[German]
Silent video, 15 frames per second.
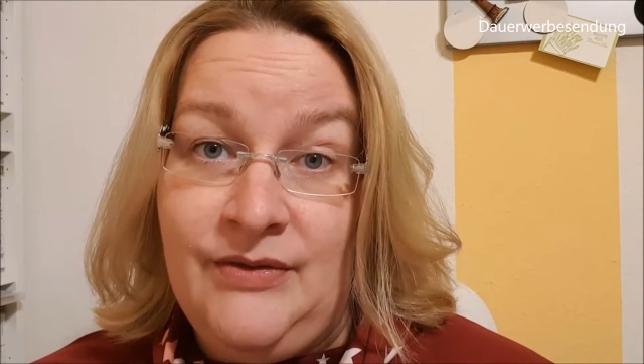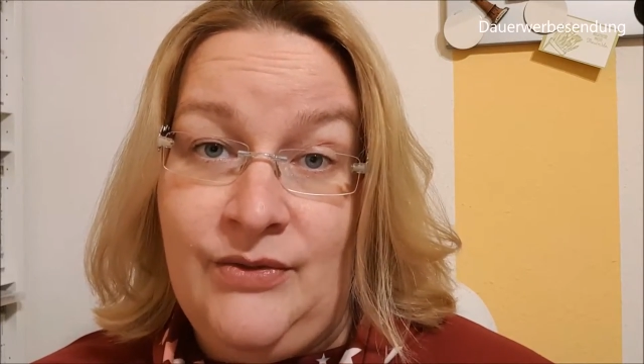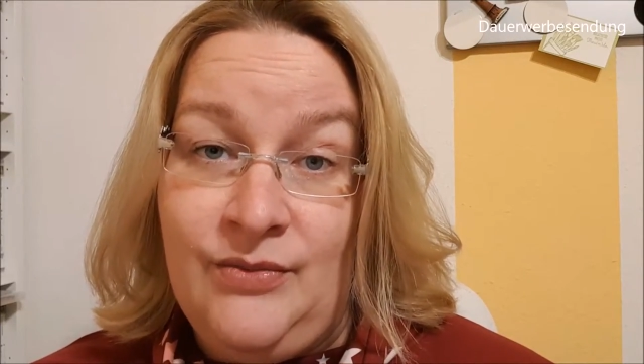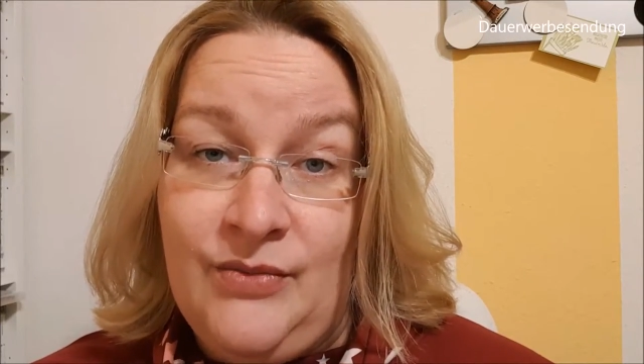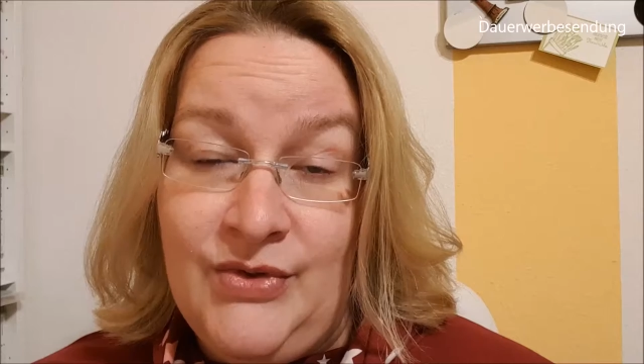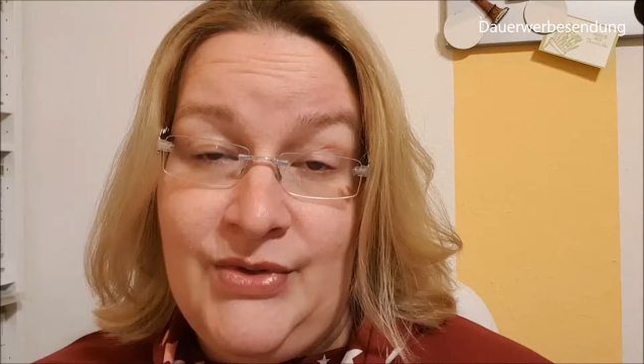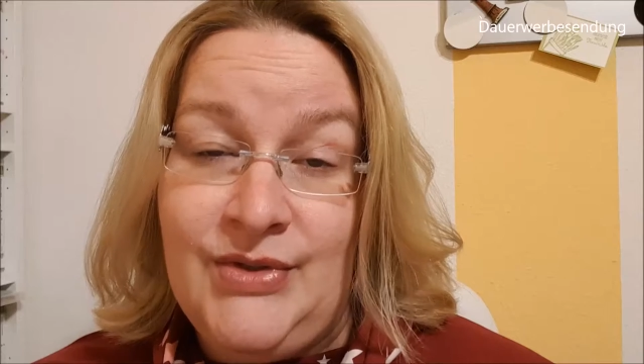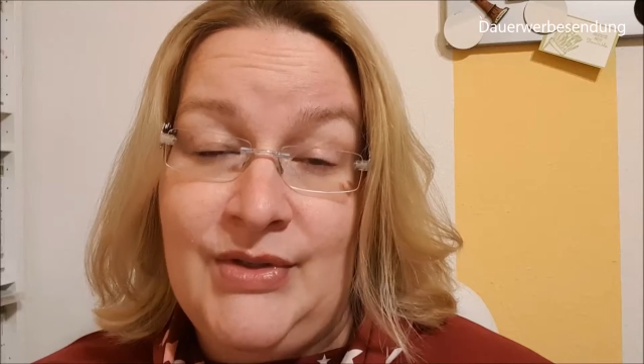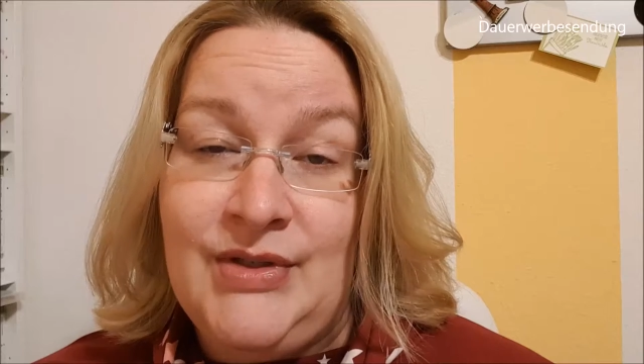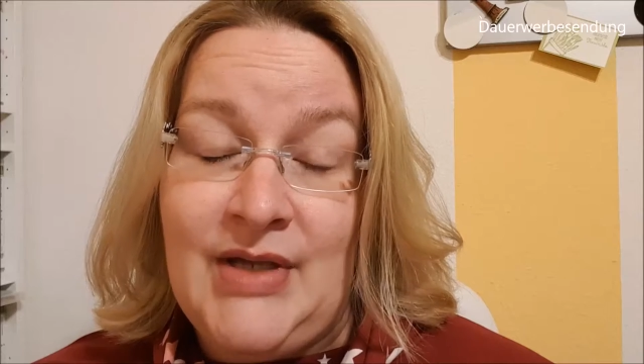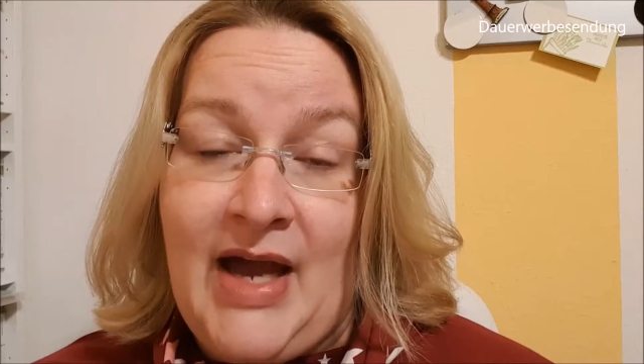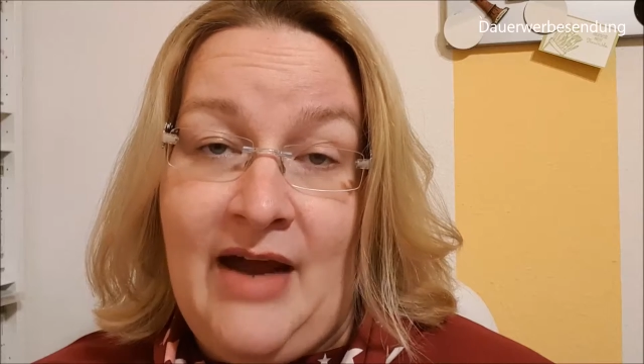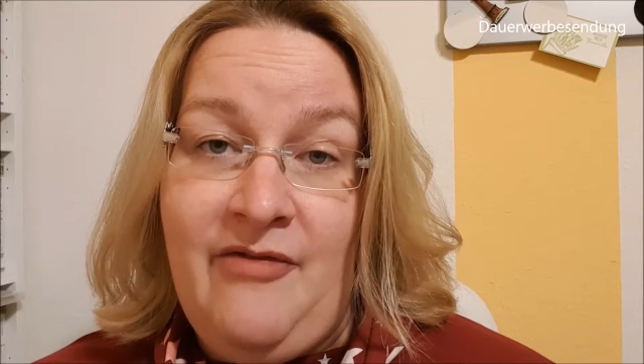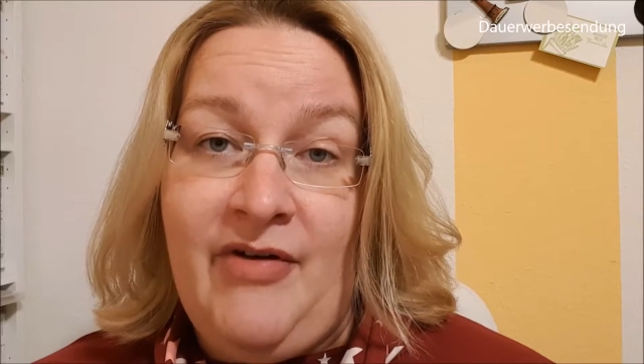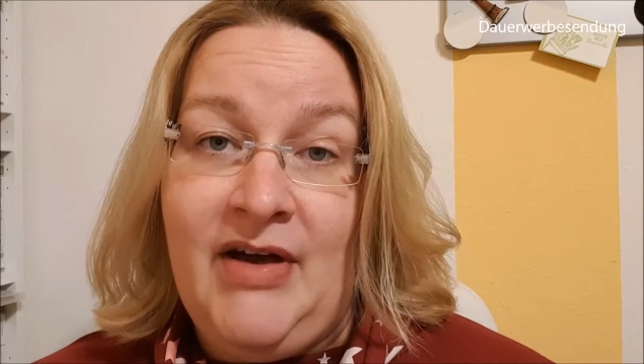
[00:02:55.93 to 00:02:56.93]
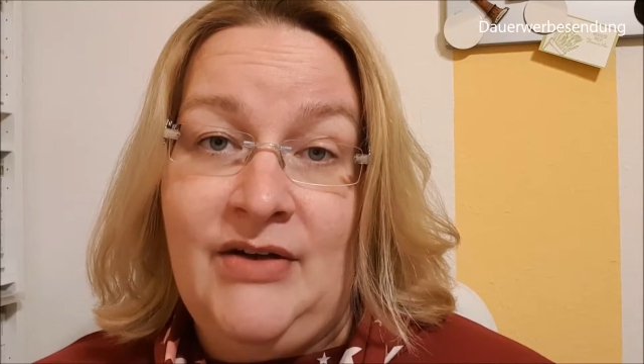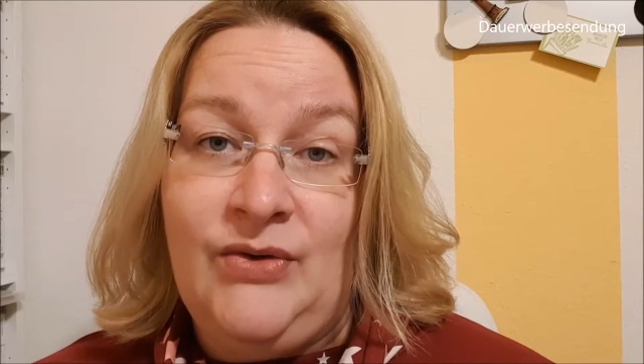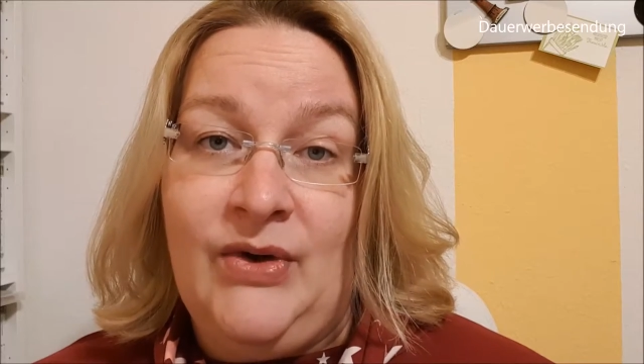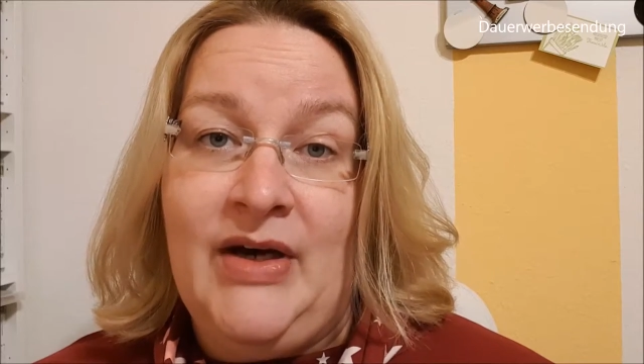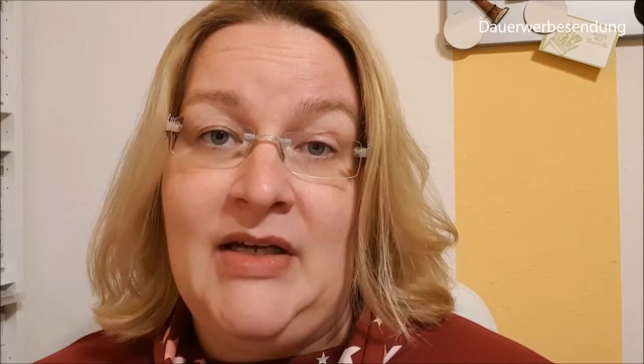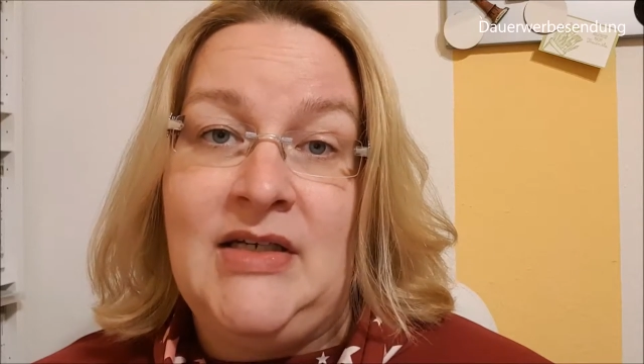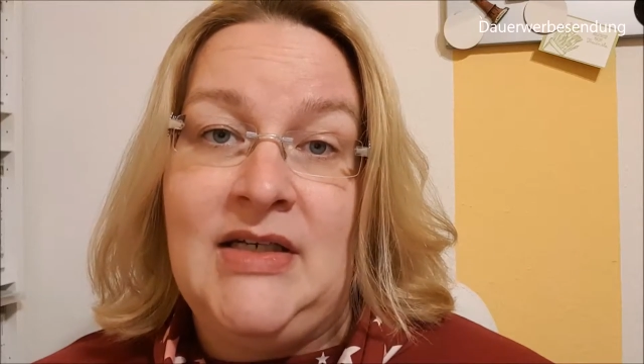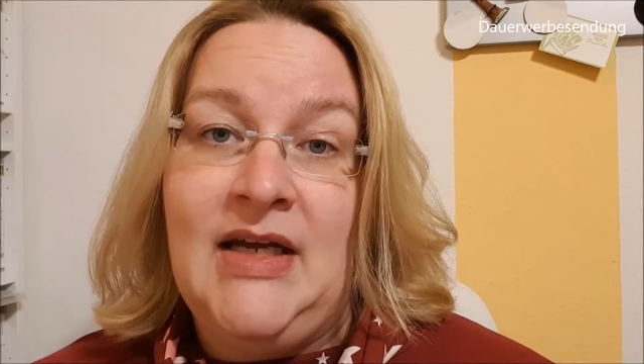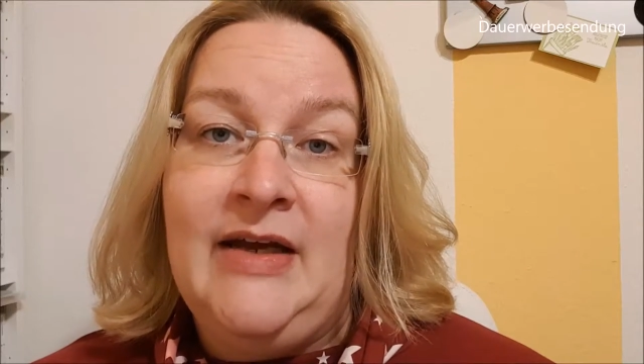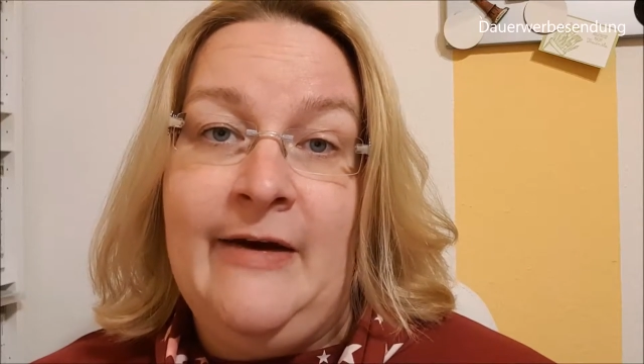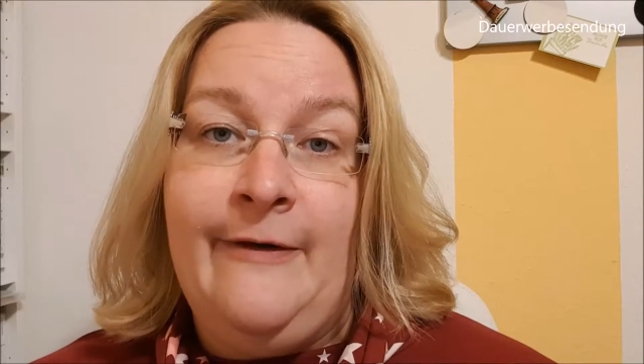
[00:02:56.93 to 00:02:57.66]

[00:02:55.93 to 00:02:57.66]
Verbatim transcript: Du musst einfach dort